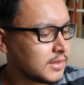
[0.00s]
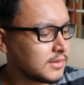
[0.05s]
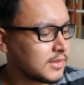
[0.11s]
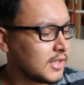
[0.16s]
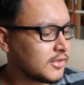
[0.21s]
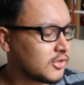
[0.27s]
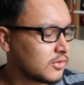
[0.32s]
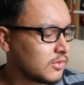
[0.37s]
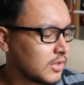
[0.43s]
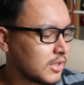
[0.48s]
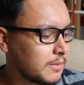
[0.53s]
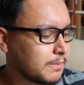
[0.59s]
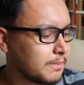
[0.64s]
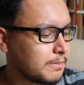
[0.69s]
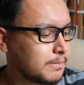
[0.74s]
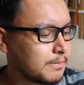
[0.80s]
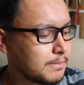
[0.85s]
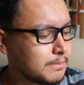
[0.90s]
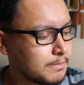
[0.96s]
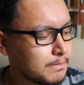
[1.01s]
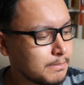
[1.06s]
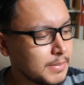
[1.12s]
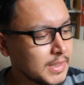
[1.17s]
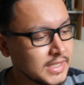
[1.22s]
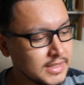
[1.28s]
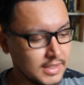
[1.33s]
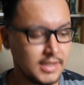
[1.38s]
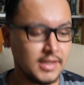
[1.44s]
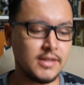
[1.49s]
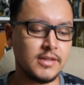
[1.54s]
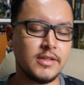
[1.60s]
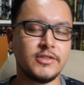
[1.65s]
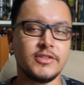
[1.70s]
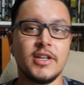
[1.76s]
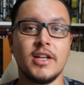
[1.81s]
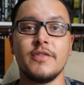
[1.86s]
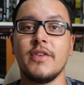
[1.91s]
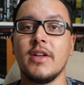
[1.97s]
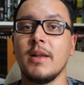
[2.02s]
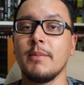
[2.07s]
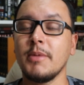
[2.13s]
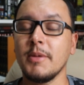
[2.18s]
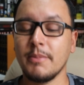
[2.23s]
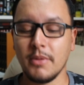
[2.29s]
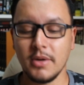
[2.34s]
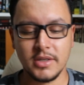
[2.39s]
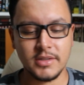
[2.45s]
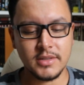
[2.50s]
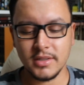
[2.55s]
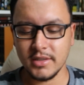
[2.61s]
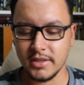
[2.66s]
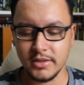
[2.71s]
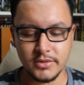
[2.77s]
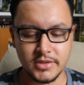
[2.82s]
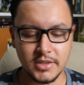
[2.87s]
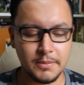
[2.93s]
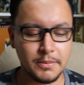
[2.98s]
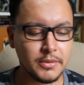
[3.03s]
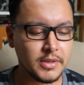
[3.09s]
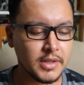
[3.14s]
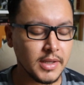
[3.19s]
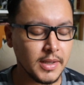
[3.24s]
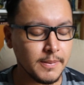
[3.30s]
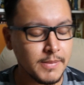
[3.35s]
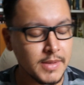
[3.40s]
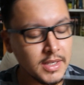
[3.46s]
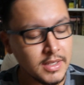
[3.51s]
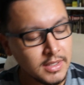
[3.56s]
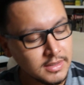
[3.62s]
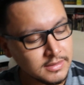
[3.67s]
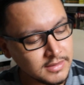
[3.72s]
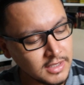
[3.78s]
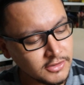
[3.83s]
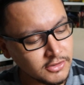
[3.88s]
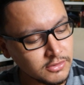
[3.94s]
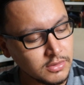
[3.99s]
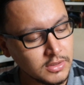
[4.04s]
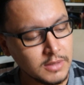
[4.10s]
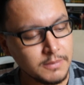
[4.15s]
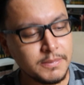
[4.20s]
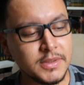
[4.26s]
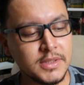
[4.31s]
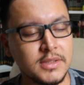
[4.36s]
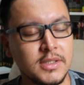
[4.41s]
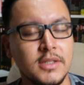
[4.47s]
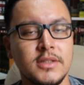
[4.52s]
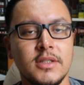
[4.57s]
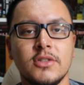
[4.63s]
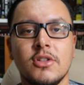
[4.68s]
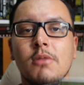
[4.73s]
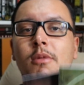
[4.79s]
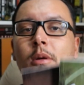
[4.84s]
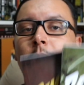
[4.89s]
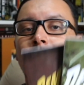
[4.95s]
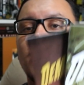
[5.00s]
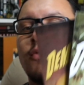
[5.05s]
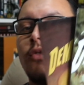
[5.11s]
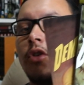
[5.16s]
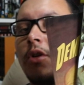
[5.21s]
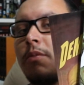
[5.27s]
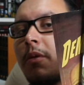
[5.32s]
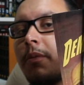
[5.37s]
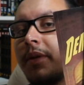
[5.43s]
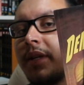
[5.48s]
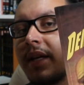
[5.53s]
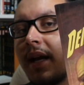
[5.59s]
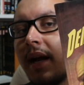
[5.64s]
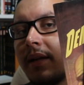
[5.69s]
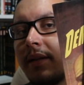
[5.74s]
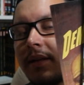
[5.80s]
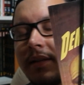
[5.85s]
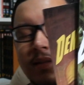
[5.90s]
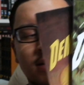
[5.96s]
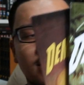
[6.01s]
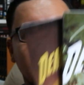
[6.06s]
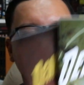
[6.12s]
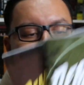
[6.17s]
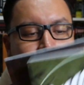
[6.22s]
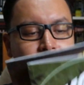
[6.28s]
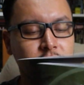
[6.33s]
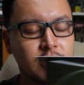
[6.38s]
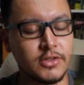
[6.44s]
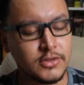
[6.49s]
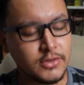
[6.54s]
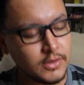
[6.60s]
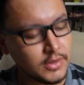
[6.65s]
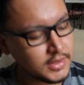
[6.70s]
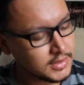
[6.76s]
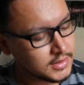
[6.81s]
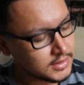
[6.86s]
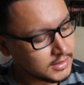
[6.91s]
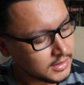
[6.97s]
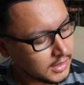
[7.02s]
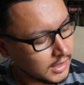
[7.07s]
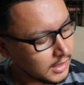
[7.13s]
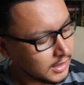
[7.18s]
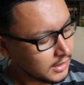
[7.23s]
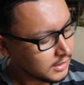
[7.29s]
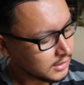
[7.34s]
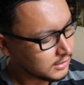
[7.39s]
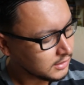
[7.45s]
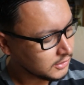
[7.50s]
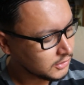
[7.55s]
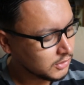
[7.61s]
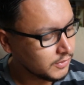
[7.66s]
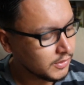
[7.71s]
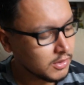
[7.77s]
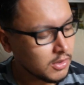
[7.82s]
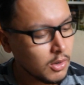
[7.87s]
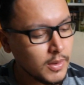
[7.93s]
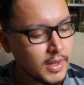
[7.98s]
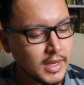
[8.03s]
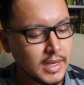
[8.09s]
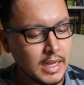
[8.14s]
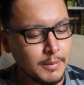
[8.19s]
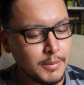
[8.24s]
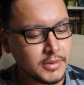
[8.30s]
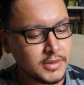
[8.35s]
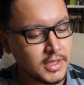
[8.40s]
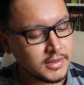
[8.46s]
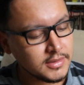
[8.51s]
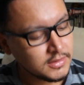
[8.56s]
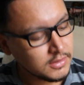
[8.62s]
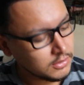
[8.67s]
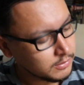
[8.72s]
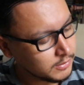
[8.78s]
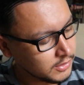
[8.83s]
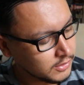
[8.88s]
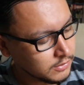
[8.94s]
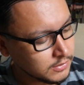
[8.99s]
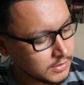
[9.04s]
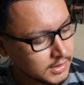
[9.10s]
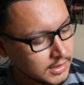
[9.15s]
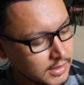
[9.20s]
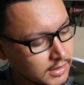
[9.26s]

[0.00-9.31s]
da editora Panini, já ia falar pipoca aqui, não sei porquê. Da editora Panini, até o momento foram publicadas três edições. Deixa eu ver qual é a capa da edição número 1 um